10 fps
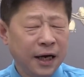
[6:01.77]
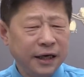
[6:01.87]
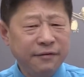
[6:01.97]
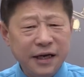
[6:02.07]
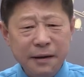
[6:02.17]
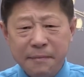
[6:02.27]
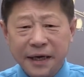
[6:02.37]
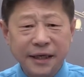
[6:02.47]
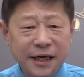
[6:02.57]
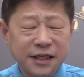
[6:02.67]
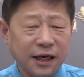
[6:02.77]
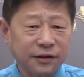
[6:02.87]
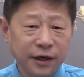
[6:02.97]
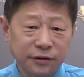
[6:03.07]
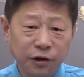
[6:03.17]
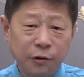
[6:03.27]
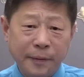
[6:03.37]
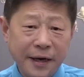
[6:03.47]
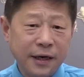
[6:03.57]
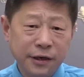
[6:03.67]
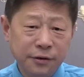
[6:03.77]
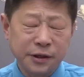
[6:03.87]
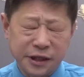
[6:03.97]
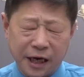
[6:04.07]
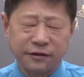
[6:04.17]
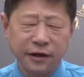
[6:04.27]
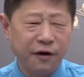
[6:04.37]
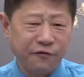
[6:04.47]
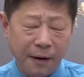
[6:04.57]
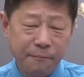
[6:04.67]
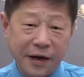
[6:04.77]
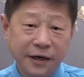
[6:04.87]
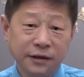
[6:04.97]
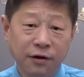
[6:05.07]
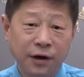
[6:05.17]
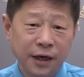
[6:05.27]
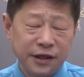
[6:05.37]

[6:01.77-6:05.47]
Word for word: 因为你每天想着要斗别人，又想着要防别人斗，